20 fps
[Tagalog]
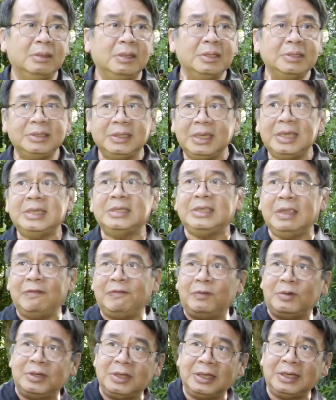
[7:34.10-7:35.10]
It's easy
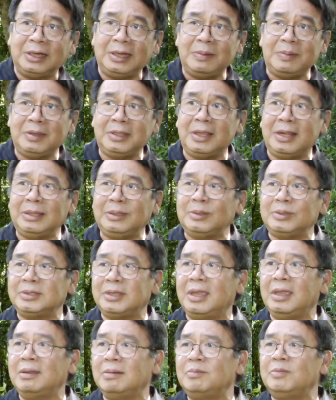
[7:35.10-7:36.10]
for the criminal to
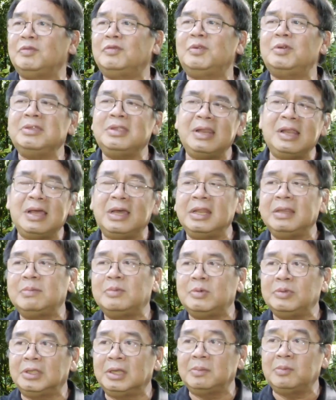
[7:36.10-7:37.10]
say, move on na lang,
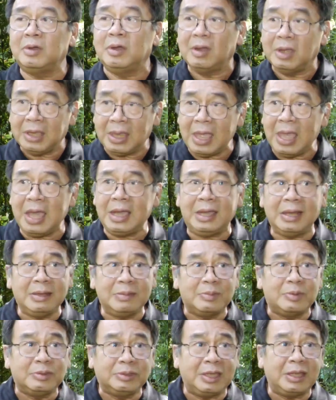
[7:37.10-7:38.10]
kalimutan mo. Yan
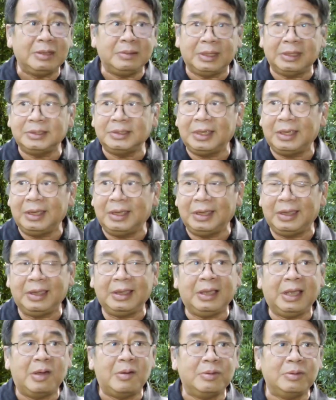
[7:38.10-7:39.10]
kalimutan kasi
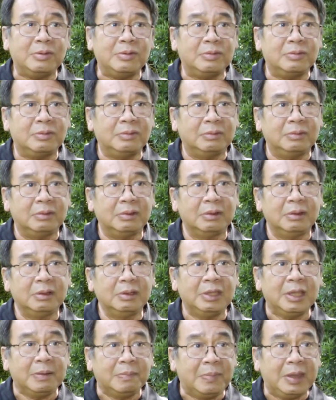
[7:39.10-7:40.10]
ikaw yung
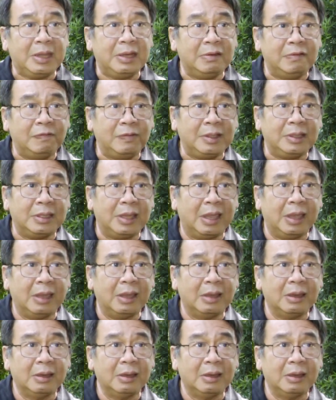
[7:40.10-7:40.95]
nag-benefit eh.